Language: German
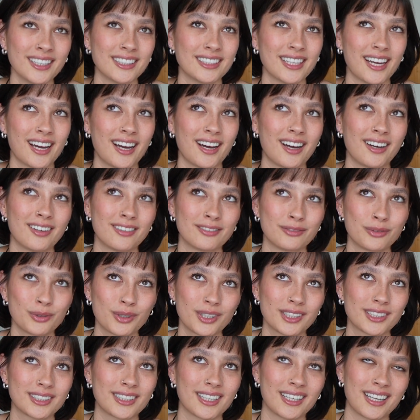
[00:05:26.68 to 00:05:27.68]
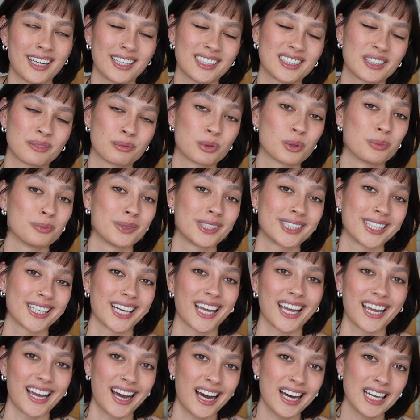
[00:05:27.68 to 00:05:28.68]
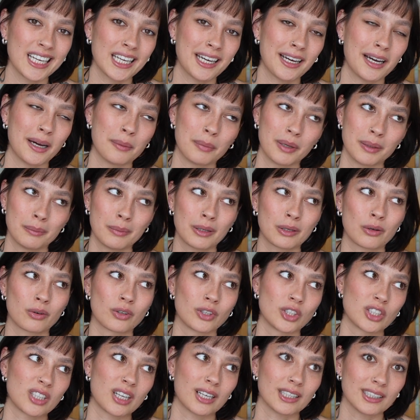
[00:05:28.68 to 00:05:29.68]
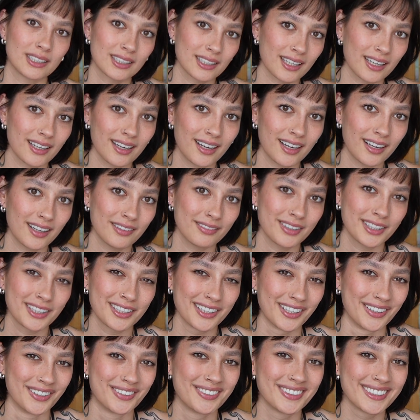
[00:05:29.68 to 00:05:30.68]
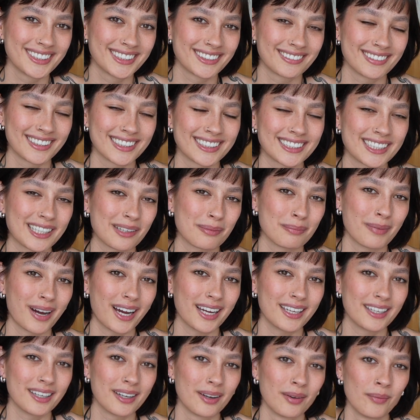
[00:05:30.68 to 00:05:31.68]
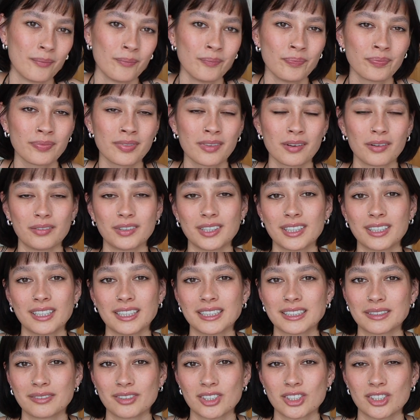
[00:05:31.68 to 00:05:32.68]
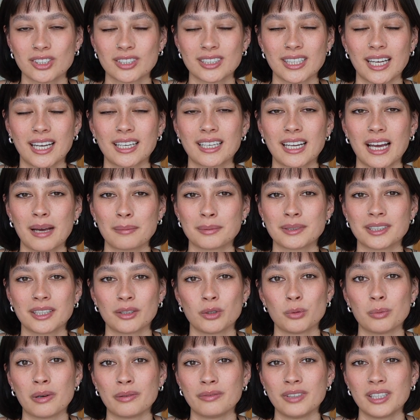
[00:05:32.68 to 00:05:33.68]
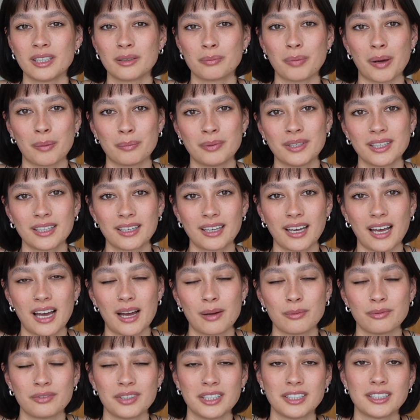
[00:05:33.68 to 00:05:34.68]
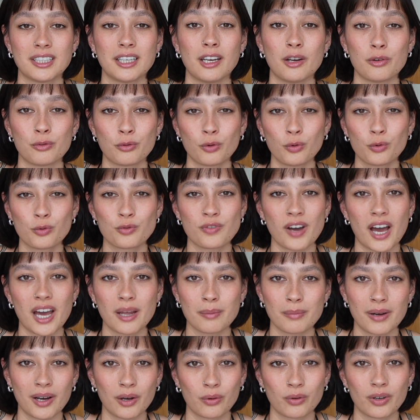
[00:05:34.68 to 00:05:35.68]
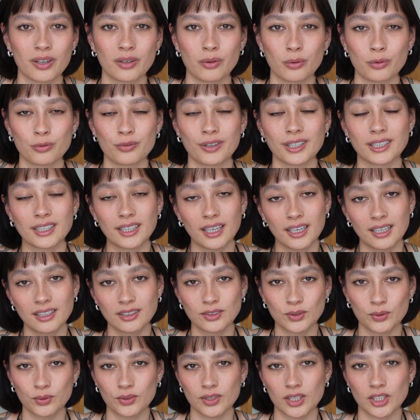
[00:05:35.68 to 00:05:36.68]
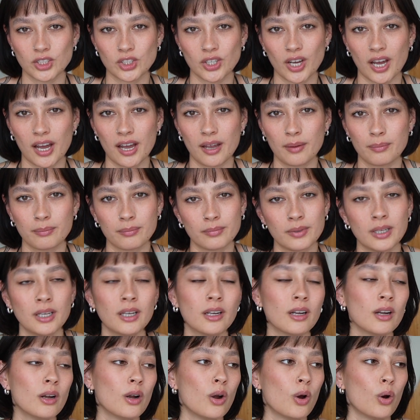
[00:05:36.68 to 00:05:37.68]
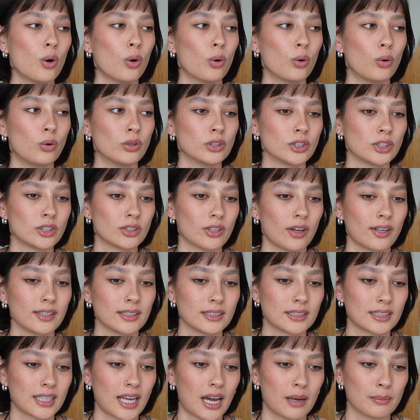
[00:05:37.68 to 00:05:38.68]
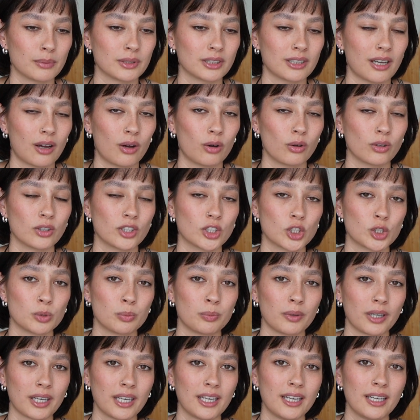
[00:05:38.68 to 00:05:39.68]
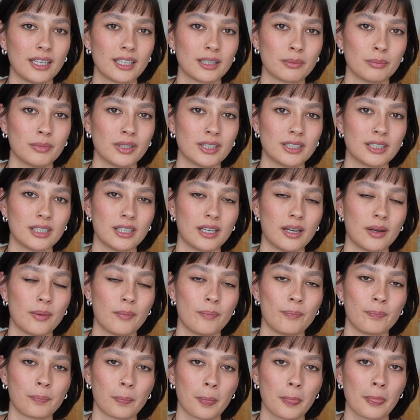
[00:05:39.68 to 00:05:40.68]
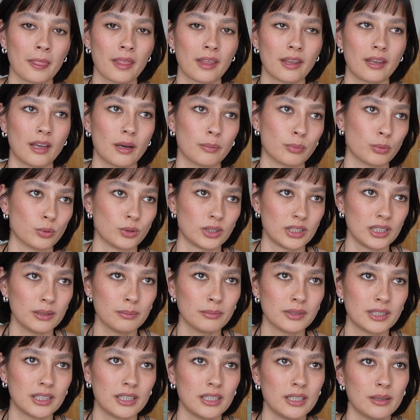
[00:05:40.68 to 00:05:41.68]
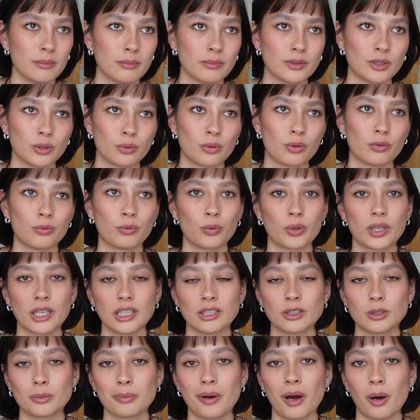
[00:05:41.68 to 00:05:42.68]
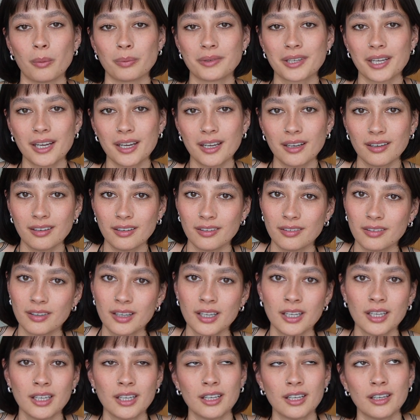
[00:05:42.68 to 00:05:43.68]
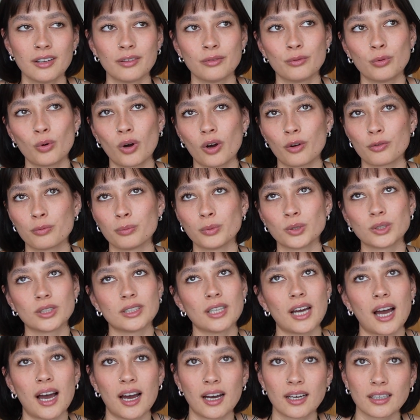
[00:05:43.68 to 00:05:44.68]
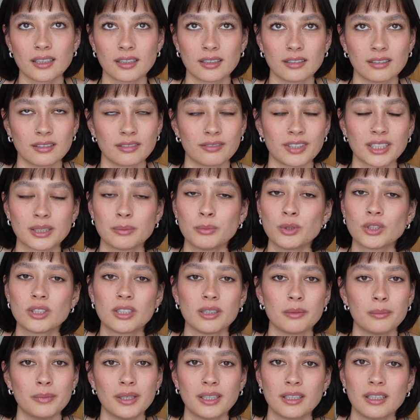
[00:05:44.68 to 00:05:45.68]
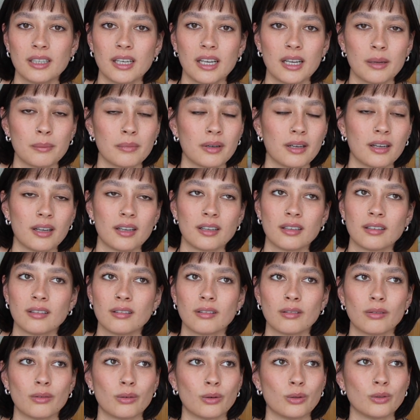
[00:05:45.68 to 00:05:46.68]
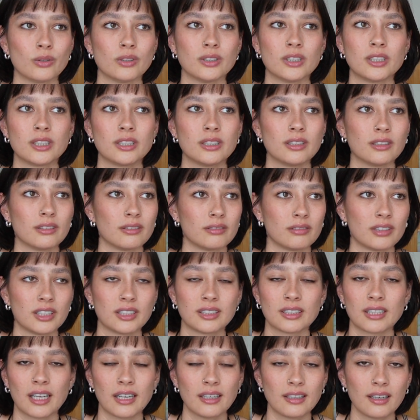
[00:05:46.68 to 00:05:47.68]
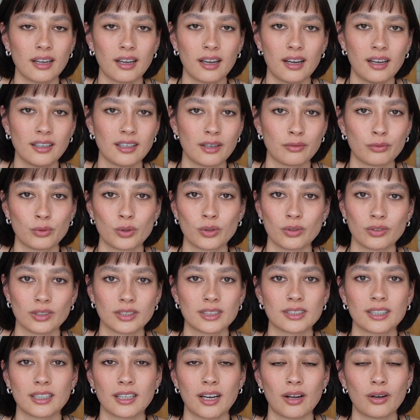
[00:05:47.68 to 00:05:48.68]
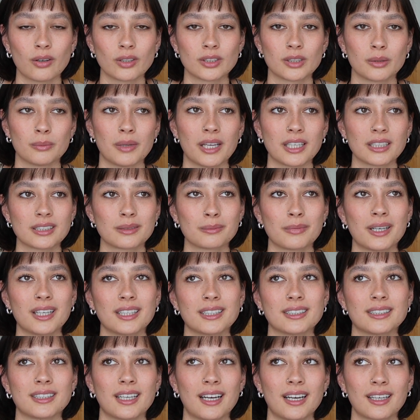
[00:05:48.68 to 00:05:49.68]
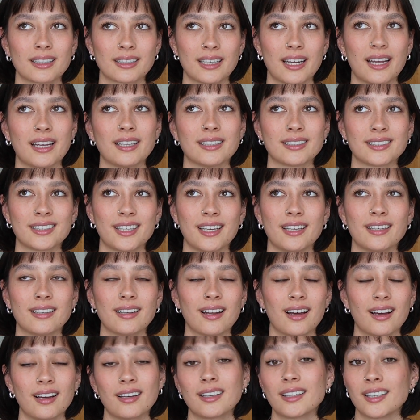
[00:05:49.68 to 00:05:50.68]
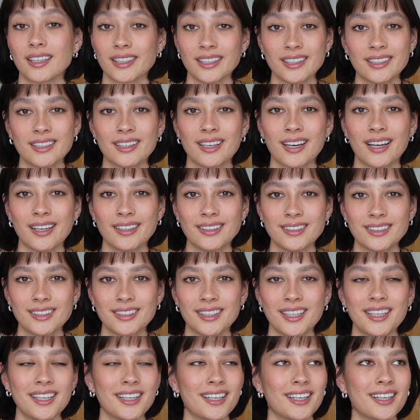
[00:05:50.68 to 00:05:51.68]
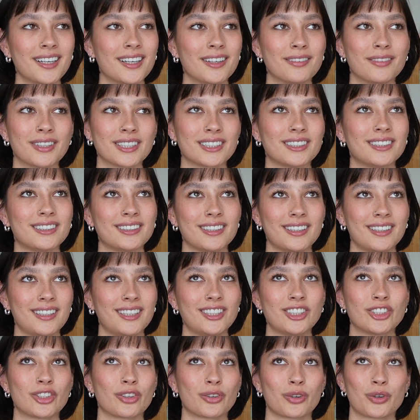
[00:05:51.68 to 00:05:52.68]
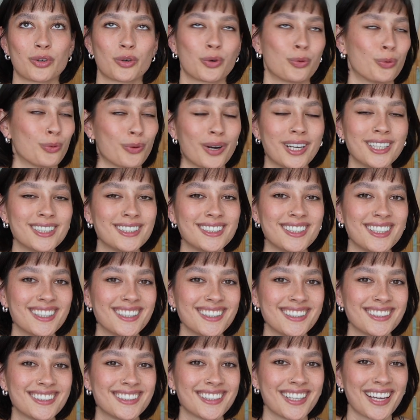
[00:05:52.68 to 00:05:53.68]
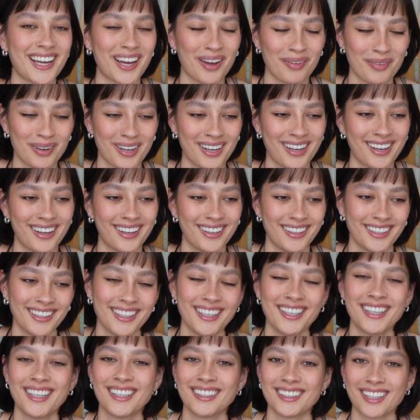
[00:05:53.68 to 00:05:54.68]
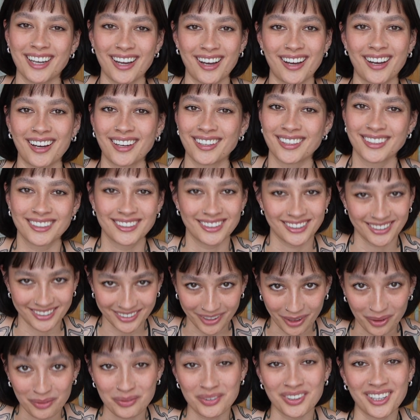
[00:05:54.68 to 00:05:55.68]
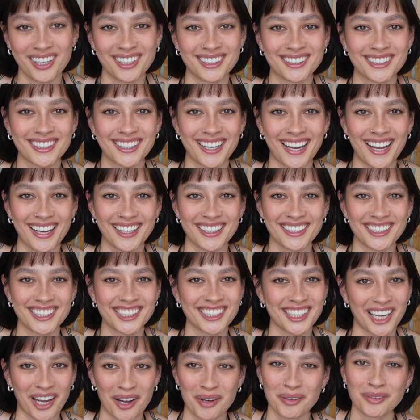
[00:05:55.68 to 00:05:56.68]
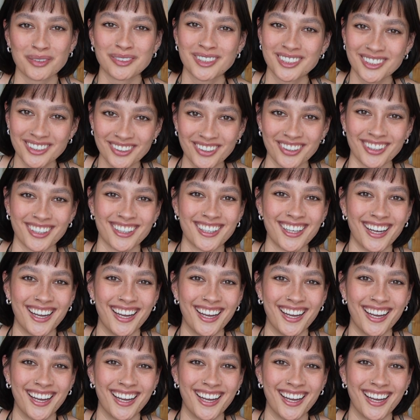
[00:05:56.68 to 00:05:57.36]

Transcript: Da wurde es dann langsam schon ein bisschen realer, aber immer noch nicht ganz real, wenn ihr wisst, was ich meine. Und in der Zwischenzeit gab es dann überwiegend Papierkram wie Telefonvereinbarungen und Verträge zu unterschreiben. Und sonst gab es auch ein Gespräch mit dem ja, ProSieben-Team, so wo geht es überhaupt hin, worauf müsst ihr achten, was müsst ihr mitnehmen und etc. Da wurde uns dann auch zum ersten Mal gesagt, hey, es geht nach Griechenland, was eh schon crazy ist, aber da kommen wir jetzt gleich drauf zurück.